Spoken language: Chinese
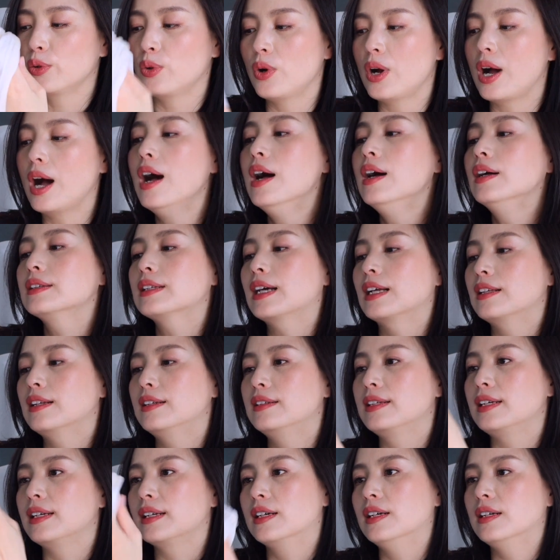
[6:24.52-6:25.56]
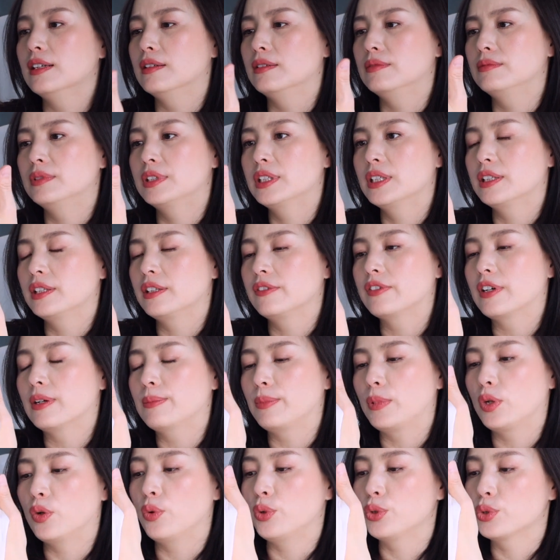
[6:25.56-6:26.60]
的话，它的领可能这个地方
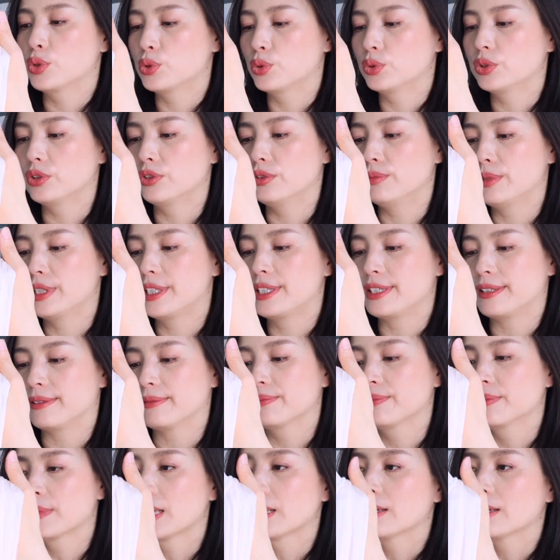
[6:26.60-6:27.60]
没有收的那么紧，